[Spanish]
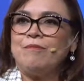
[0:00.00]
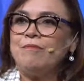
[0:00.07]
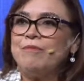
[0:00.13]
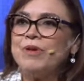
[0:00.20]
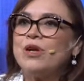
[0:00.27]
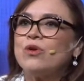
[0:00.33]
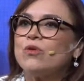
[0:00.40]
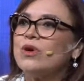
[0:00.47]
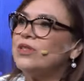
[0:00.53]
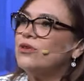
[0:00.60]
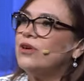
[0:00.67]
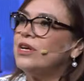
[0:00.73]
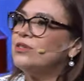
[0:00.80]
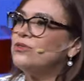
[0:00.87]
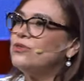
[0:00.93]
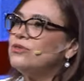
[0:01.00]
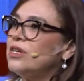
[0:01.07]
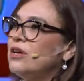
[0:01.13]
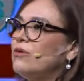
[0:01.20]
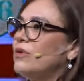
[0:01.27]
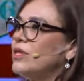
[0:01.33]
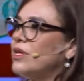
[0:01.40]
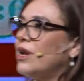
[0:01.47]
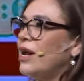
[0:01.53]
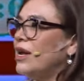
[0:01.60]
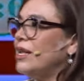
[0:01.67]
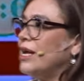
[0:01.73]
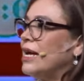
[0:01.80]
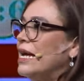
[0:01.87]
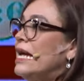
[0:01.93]
Pero cuando Jesús encuentra a
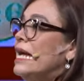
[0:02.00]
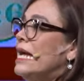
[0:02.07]
alguien